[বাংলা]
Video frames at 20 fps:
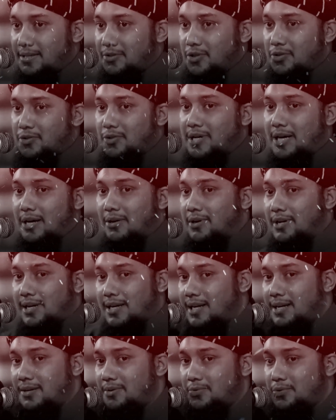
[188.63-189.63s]
যত কালো
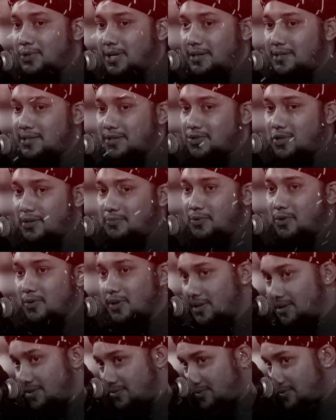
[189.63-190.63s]
টাকা উঠাইছে সব
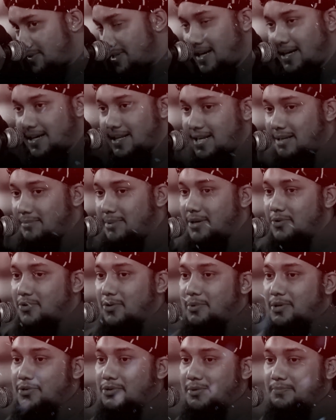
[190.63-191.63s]
ওগুলো টেনে টেনে বের
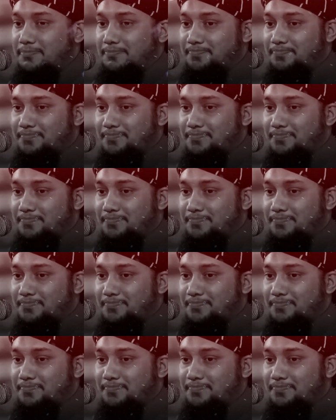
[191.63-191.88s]
করবেন সব